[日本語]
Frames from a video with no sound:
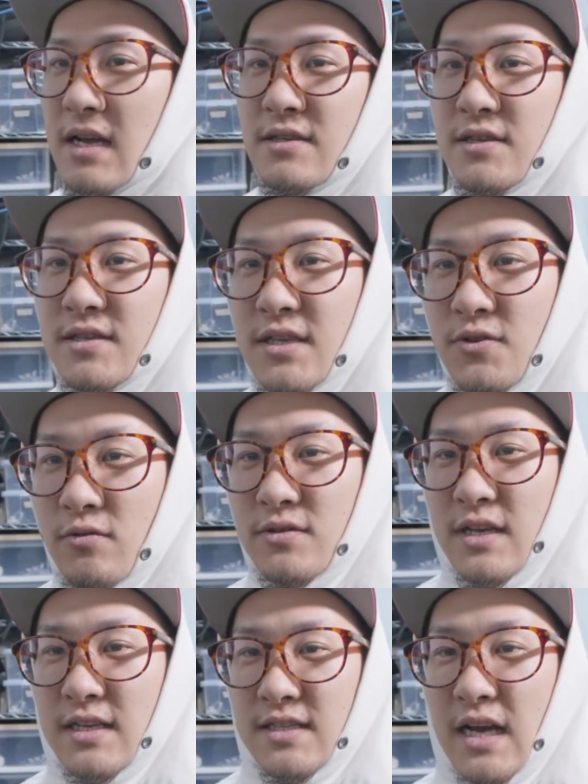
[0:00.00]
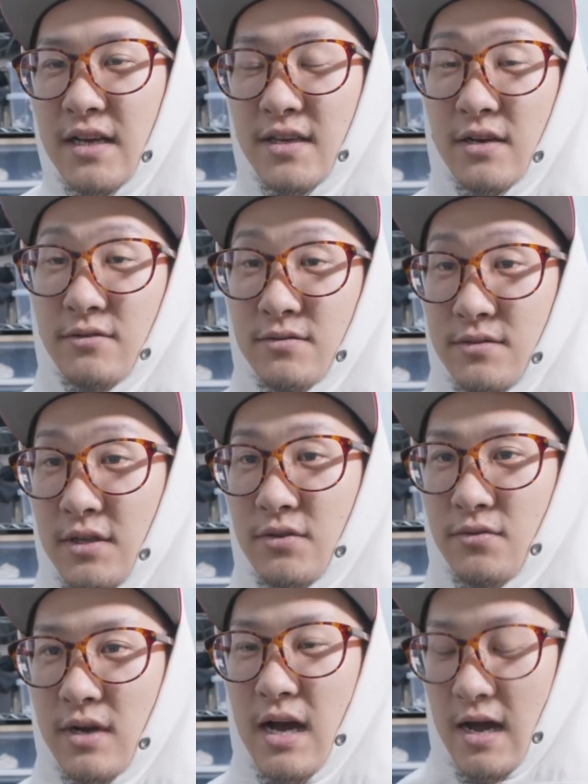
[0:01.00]
外して即座に三脚っていう
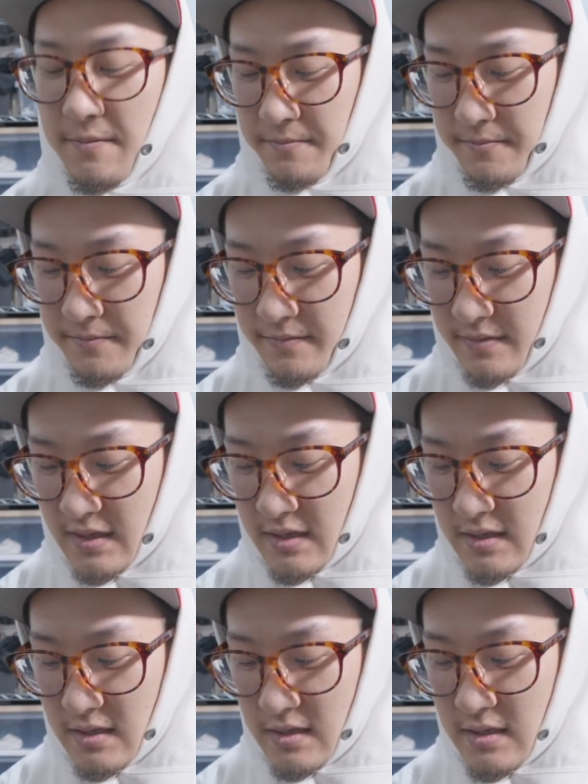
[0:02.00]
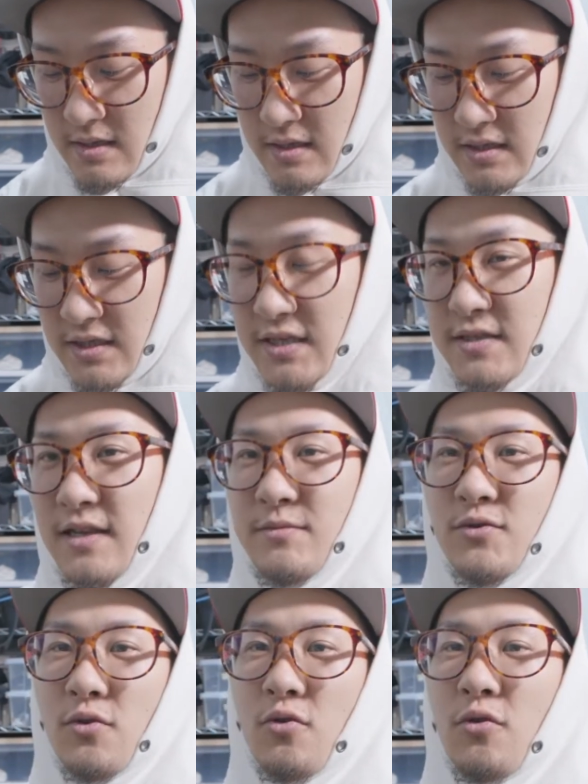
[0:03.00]
のが
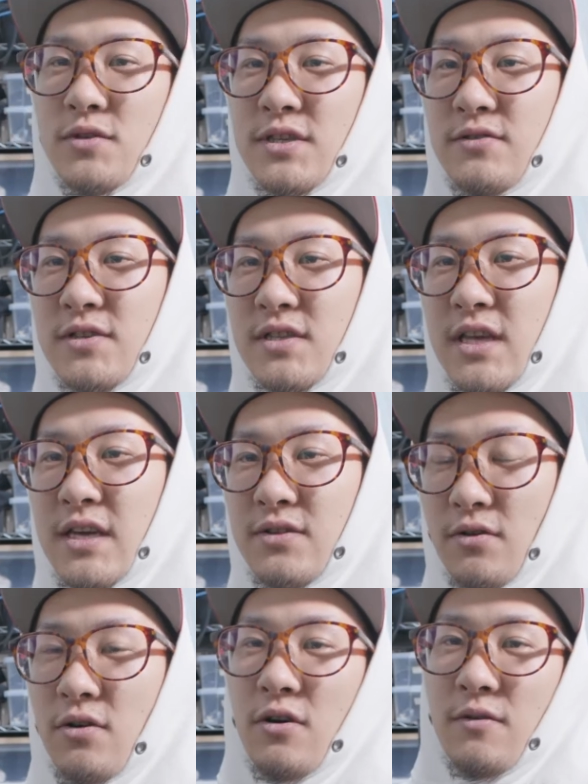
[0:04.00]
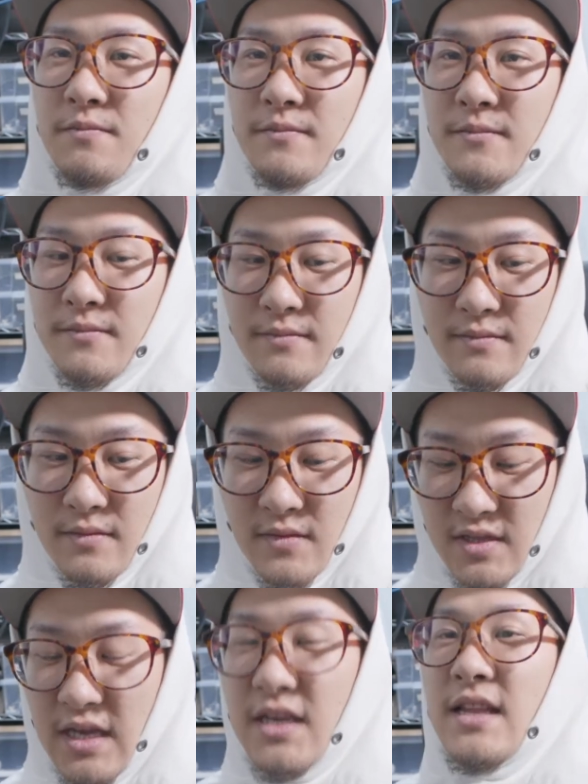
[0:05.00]
システムを構築しないと
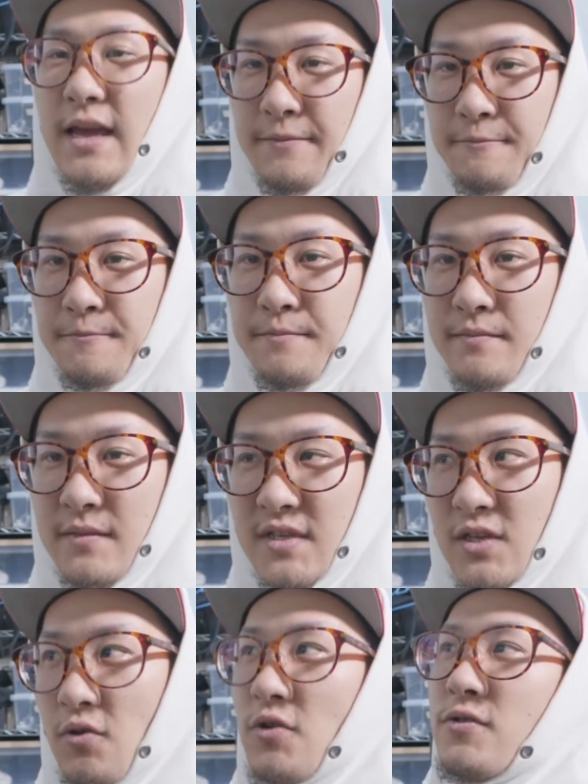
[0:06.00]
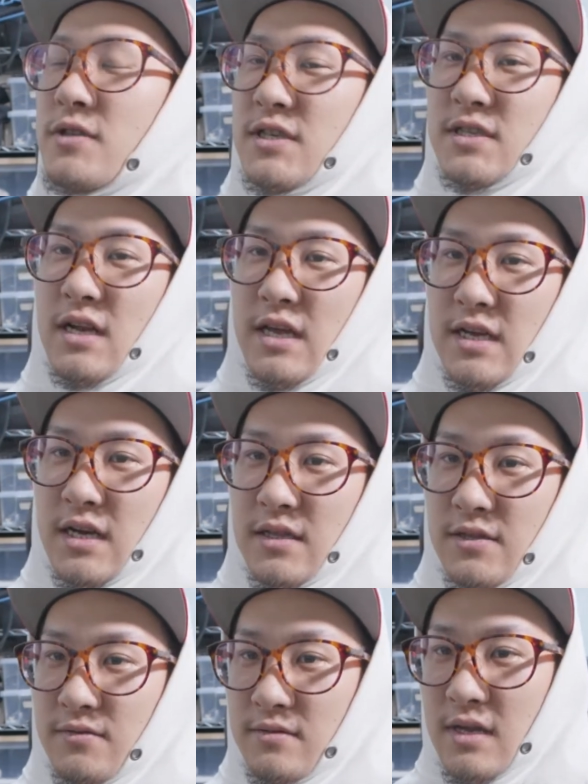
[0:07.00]
できない。じゃあどういうふうにしたらいいかっ
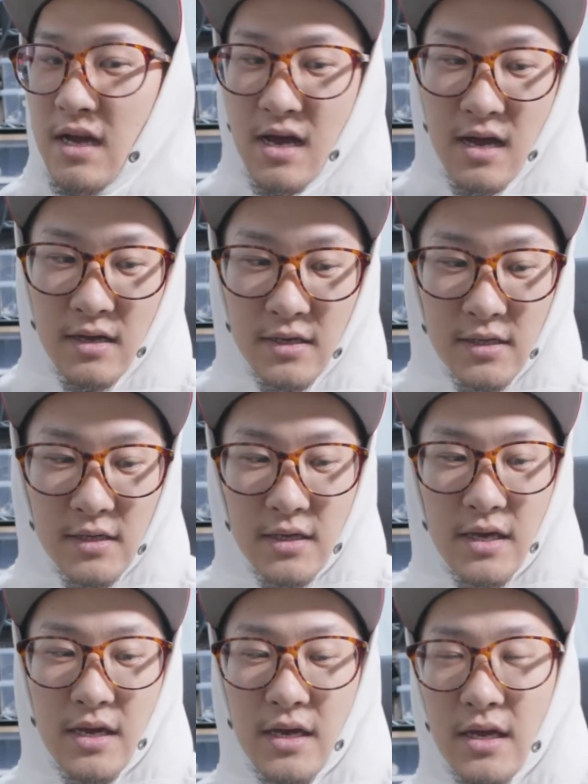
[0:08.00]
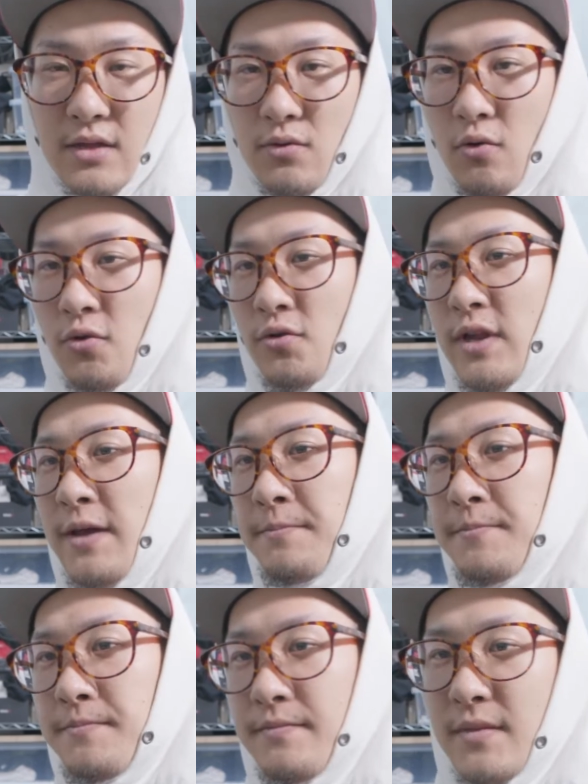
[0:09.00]
て言ったら、このね
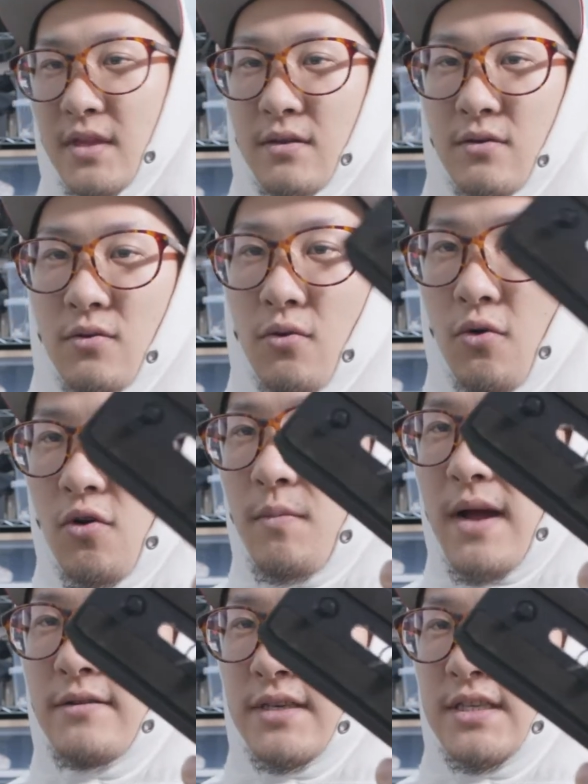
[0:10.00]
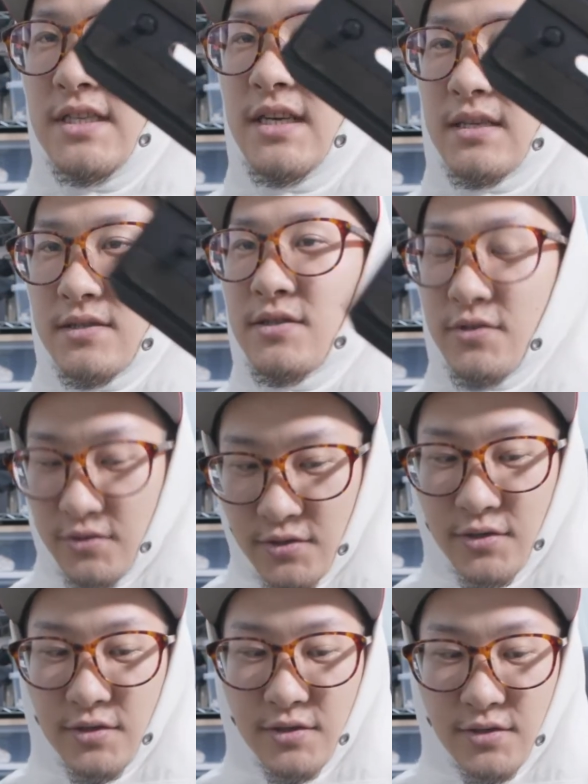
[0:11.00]
501がつく